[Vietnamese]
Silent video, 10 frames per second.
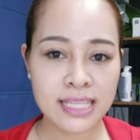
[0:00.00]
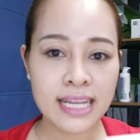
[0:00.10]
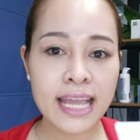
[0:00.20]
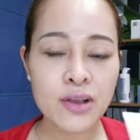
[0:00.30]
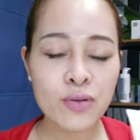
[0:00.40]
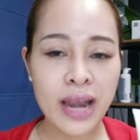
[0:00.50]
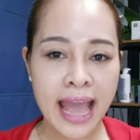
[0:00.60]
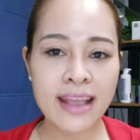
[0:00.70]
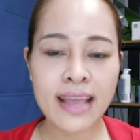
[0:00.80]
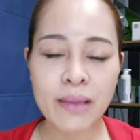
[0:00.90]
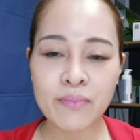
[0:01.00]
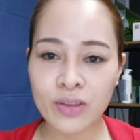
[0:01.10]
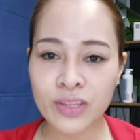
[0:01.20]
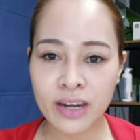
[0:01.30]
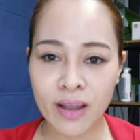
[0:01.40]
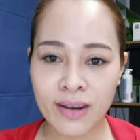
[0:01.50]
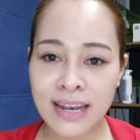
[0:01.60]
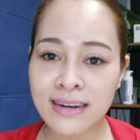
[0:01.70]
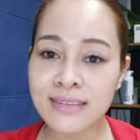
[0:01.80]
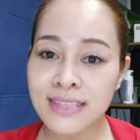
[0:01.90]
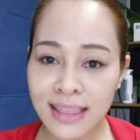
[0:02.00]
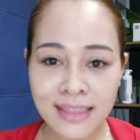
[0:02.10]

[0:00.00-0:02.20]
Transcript: những cái ưu đãi em có thể nói là lớn nhất